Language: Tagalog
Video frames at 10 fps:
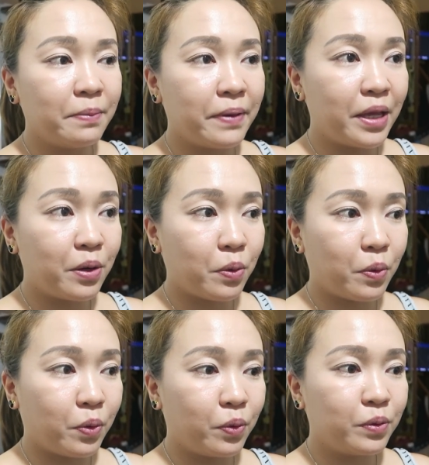Pero,
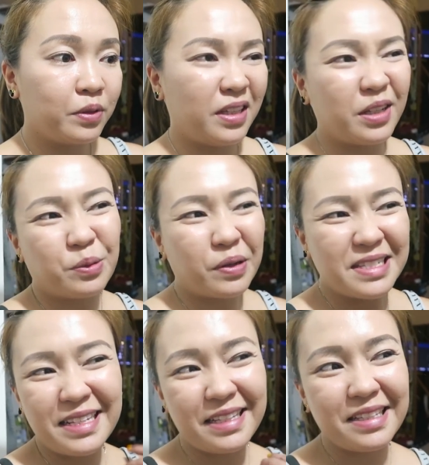ito
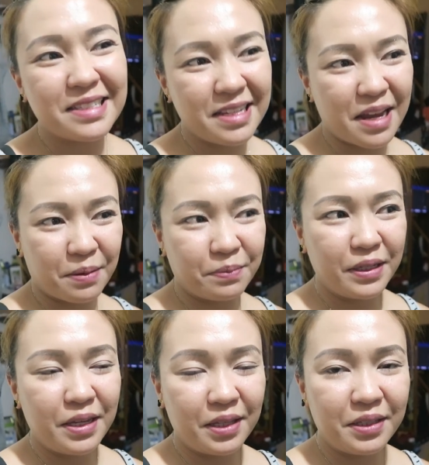kasi hindi niya sinabi.